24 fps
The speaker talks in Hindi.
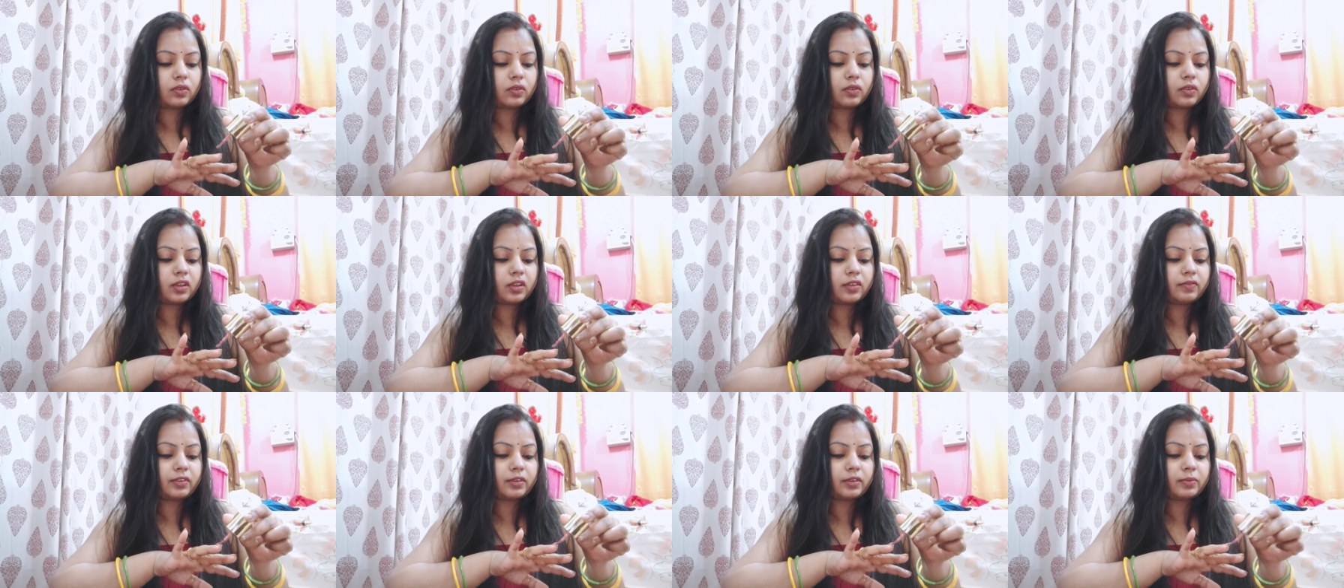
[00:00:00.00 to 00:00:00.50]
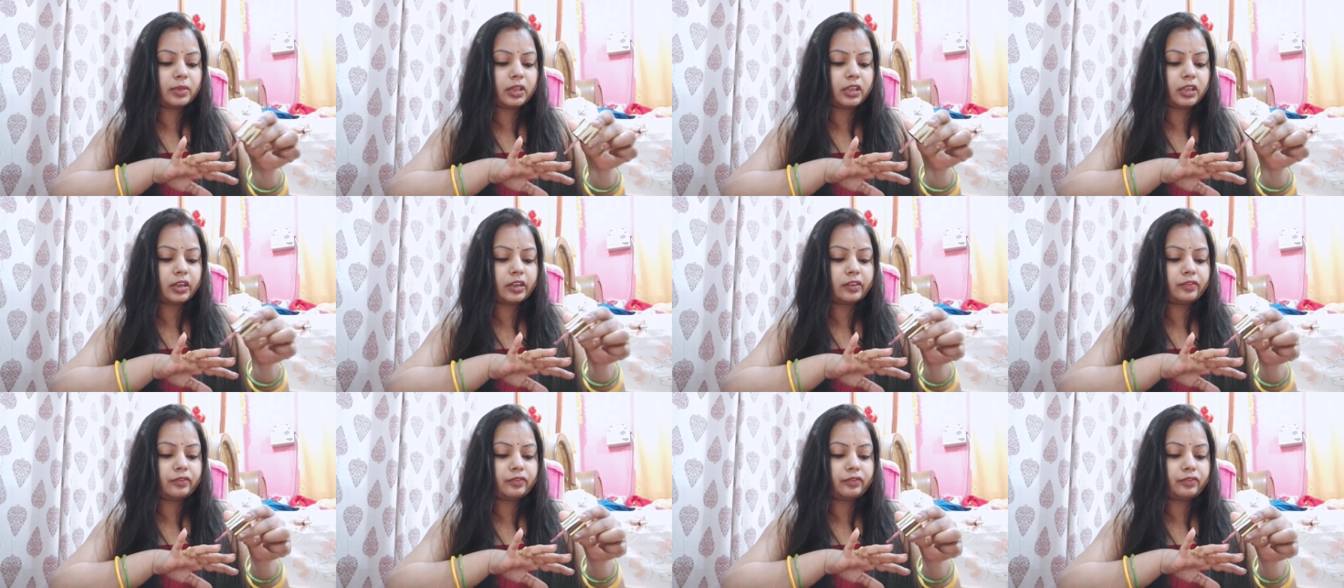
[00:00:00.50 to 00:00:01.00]
अभी
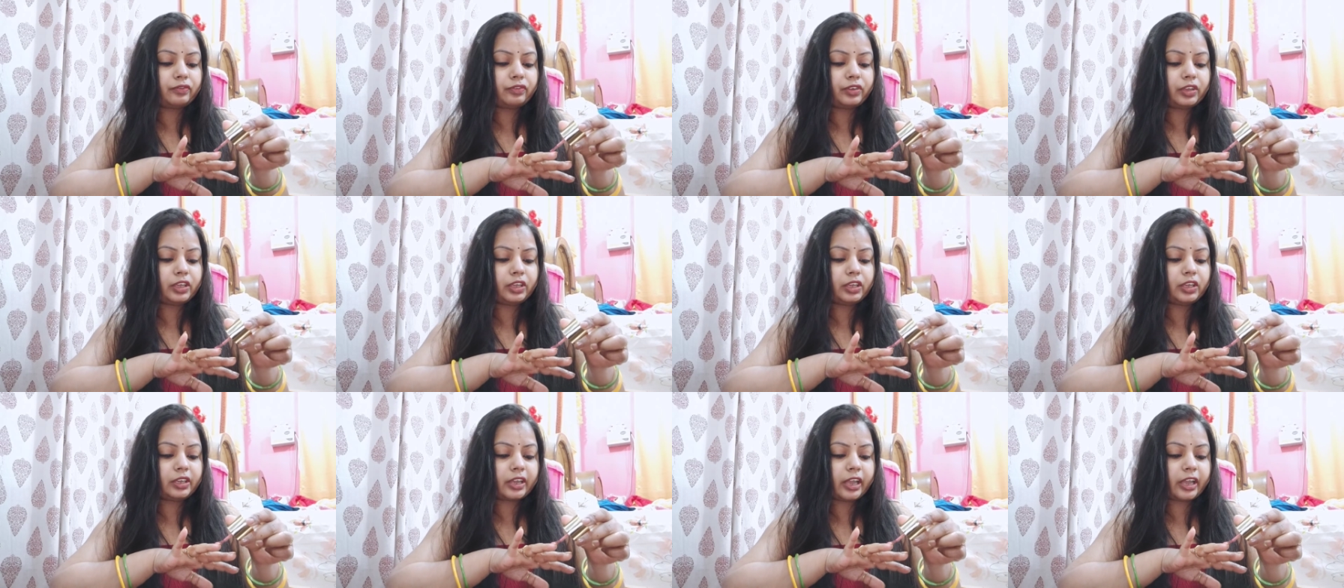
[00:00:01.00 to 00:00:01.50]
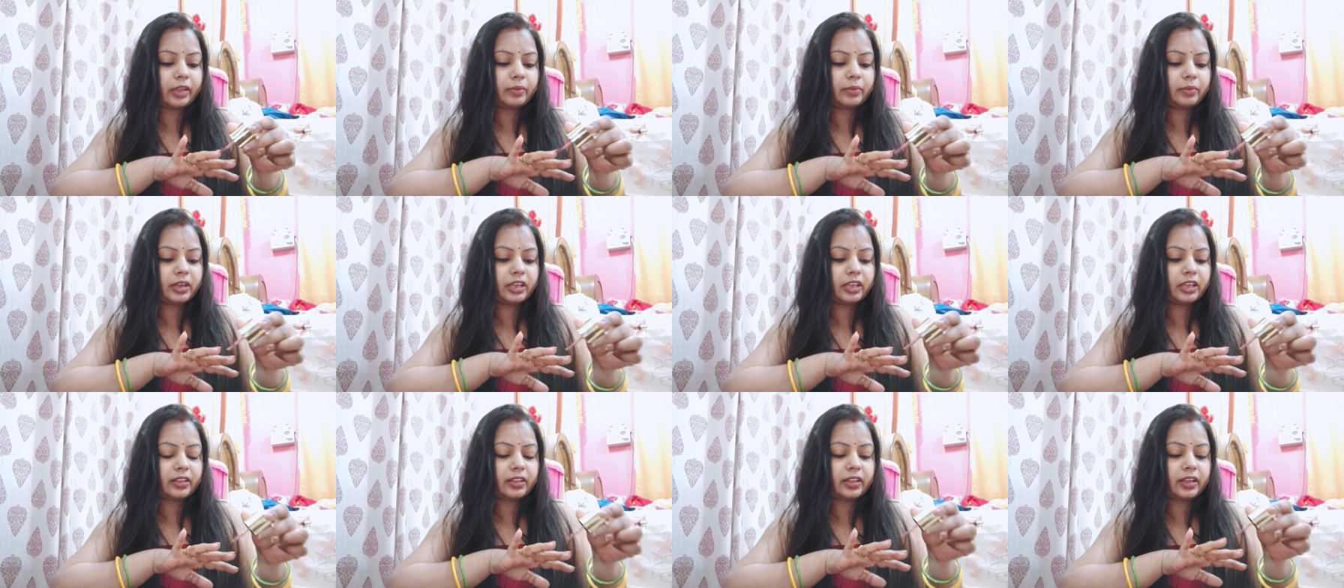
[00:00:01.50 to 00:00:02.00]
मेरा फ्री टाइम
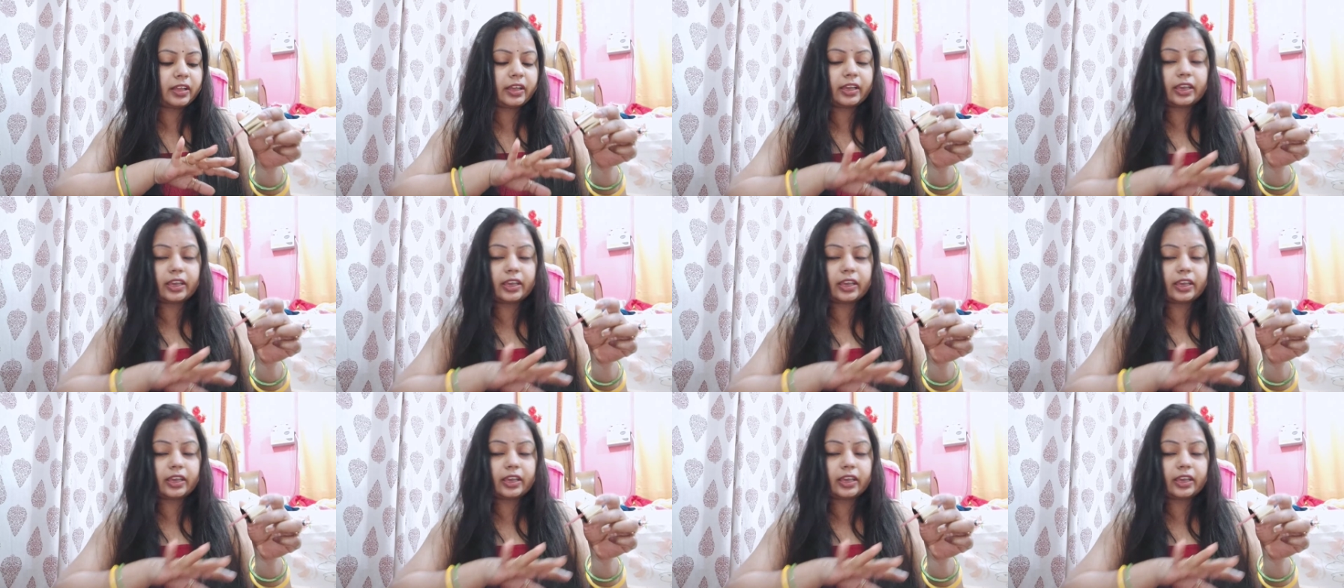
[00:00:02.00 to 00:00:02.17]
रहता